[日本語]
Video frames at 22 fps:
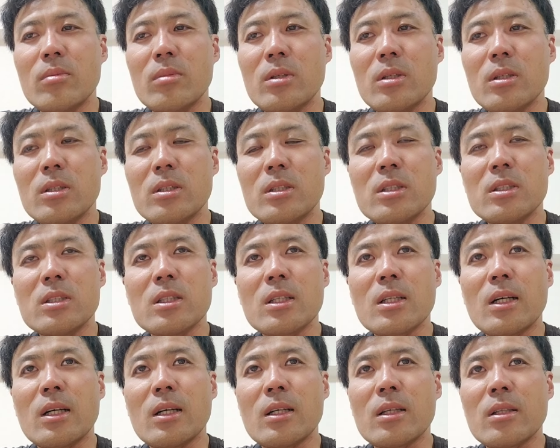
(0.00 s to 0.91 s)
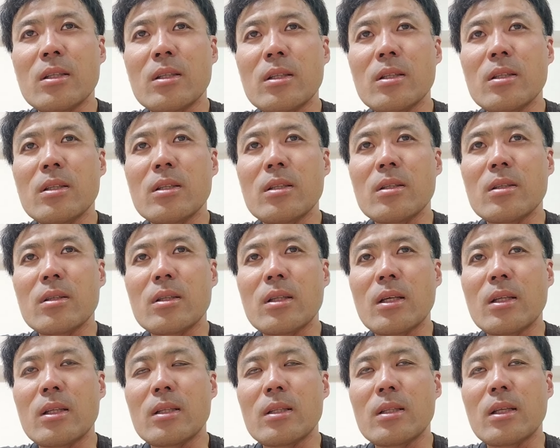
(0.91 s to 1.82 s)
1時間
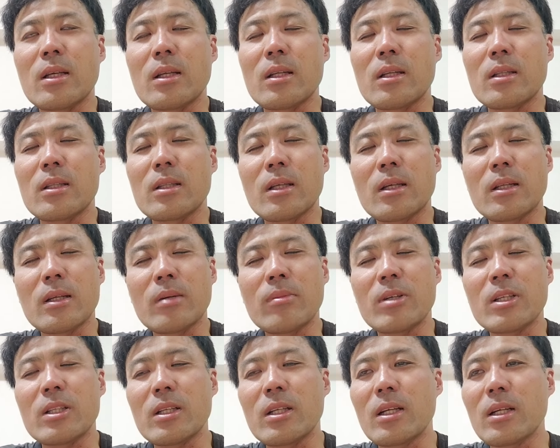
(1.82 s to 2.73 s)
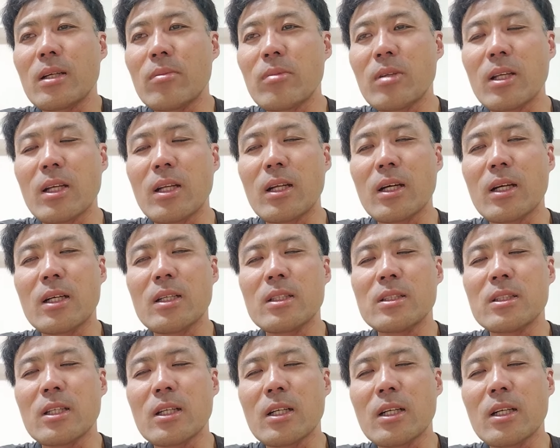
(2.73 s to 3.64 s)
たたただ働きみたいな感
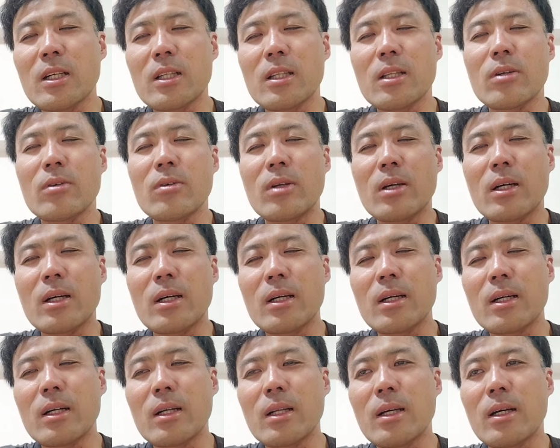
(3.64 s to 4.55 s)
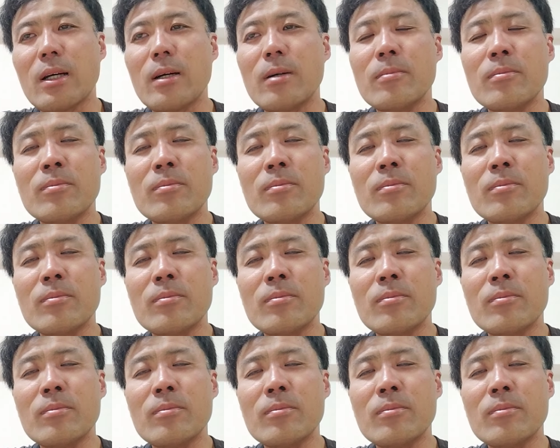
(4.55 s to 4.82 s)
じで帰ってこなあかんから、